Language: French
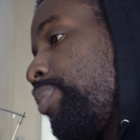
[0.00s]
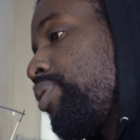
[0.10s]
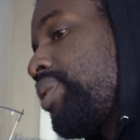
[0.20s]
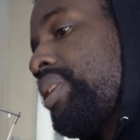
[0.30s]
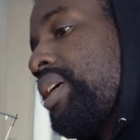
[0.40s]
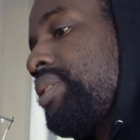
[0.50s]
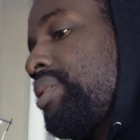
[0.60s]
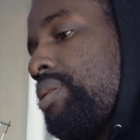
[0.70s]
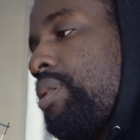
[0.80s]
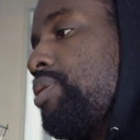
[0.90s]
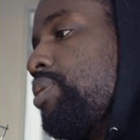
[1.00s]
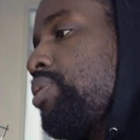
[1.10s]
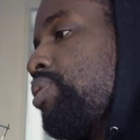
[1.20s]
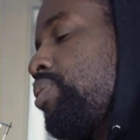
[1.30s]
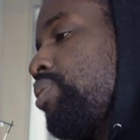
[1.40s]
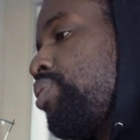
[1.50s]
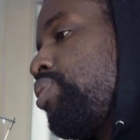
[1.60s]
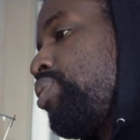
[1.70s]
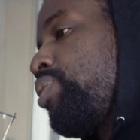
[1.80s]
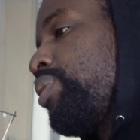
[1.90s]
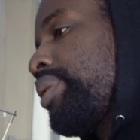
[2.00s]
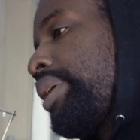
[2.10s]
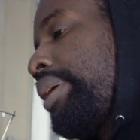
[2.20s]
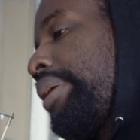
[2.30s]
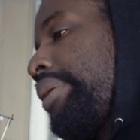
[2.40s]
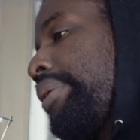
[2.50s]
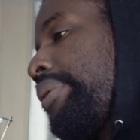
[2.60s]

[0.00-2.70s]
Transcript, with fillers: petites résistances sont du côté